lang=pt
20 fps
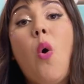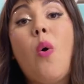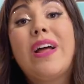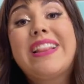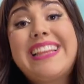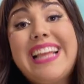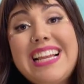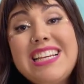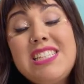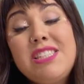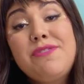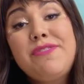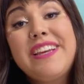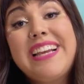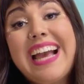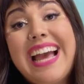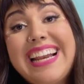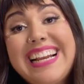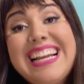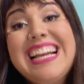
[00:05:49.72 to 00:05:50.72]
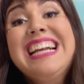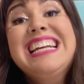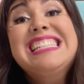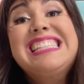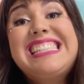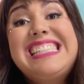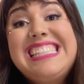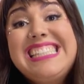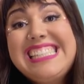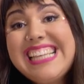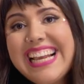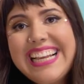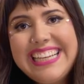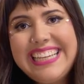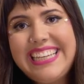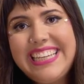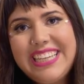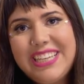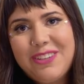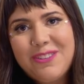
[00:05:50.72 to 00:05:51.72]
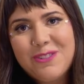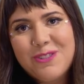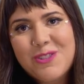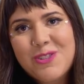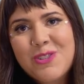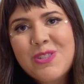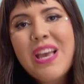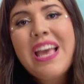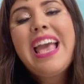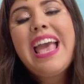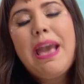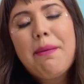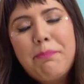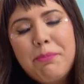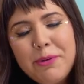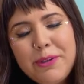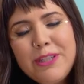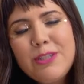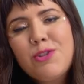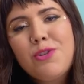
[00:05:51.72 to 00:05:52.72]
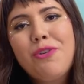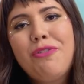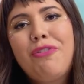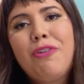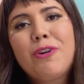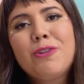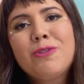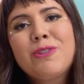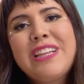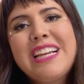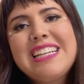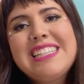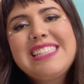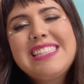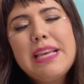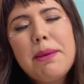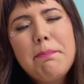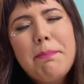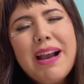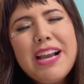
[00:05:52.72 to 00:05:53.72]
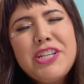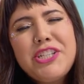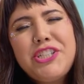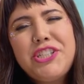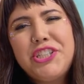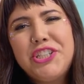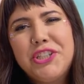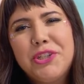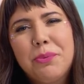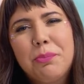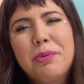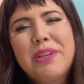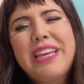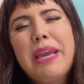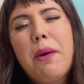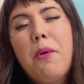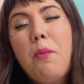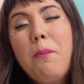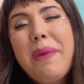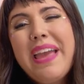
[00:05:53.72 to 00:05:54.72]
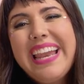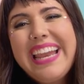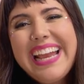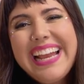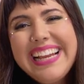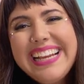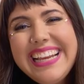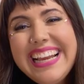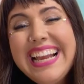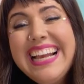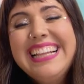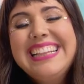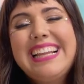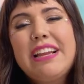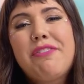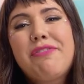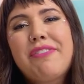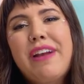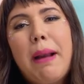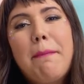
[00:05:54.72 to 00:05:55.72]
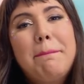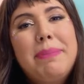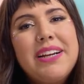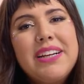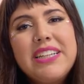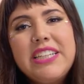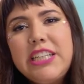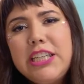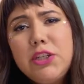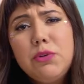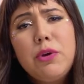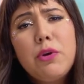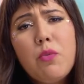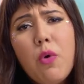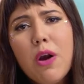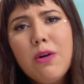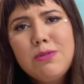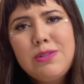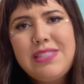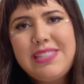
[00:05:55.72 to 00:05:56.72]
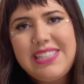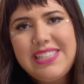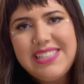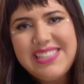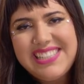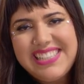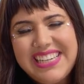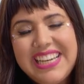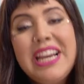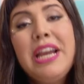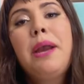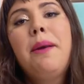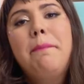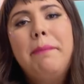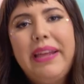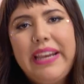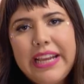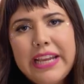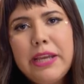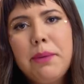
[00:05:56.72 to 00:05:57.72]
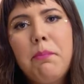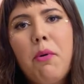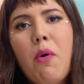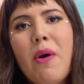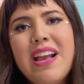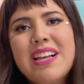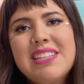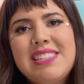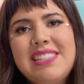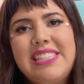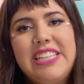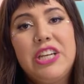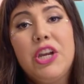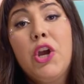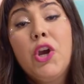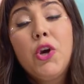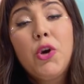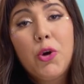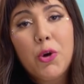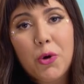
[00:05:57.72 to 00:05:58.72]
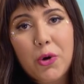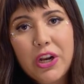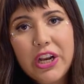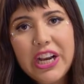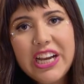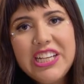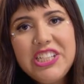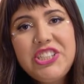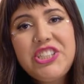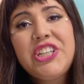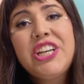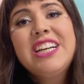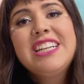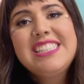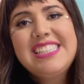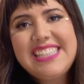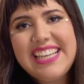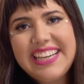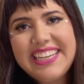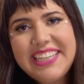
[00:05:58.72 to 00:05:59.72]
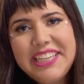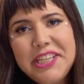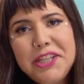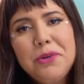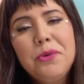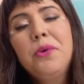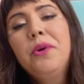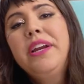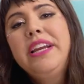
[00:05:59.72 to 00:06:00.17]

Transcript: ou até eles ficarem sequinhos. É por isso que o forno tem que ser baixinho, porque o merengue tem que ficar branquinho igual cisne. Merengue bom é assim, crocante, sequinho